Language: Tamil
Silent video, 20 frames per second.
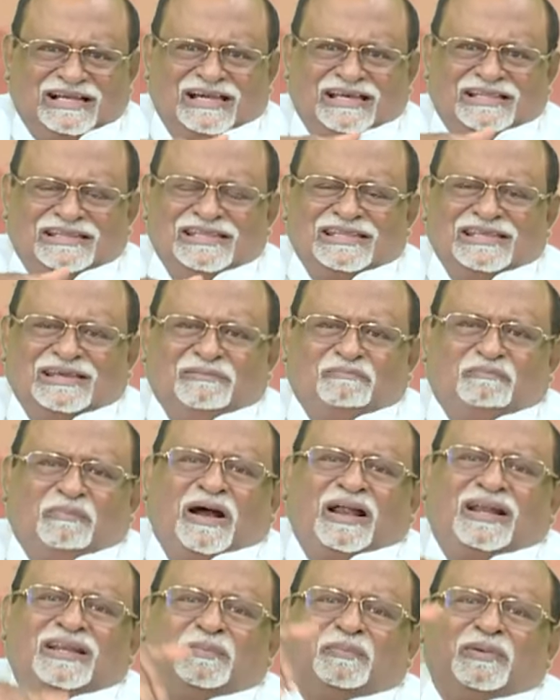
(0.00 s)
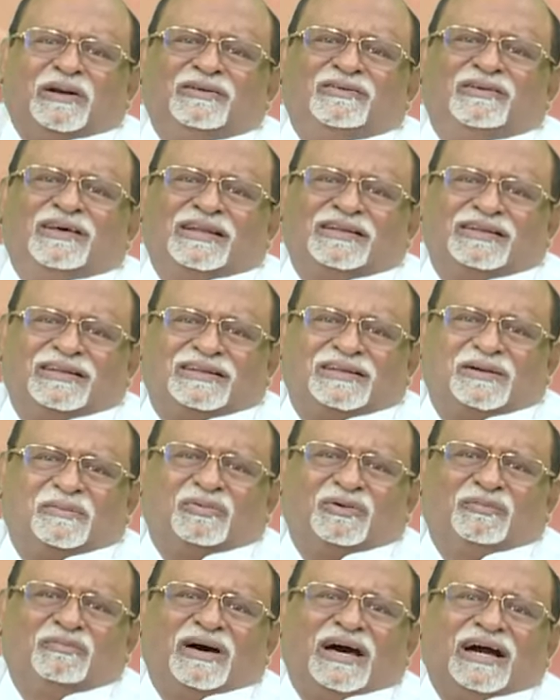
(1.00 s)
அந்த பாடுபடுகிறதற்கு
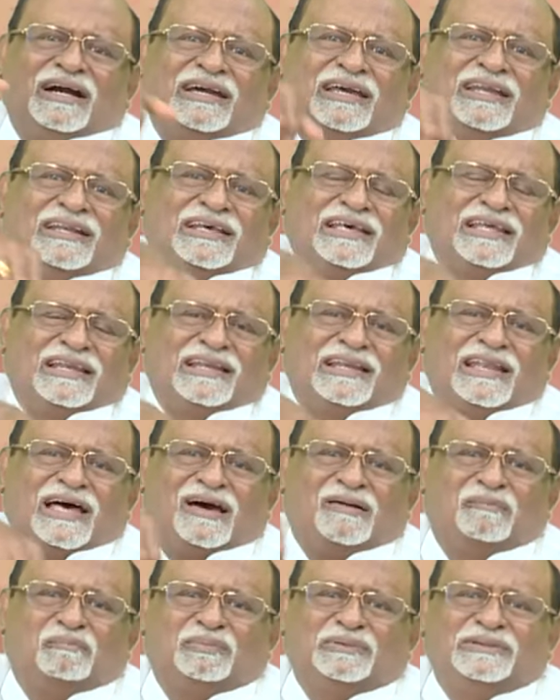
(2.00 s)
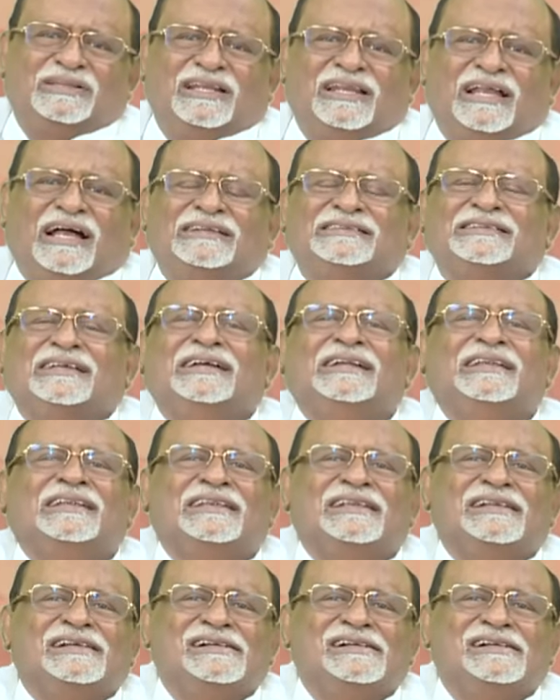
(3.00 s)
முன்பாக இருக்கிற நாற்பது நாட்கள்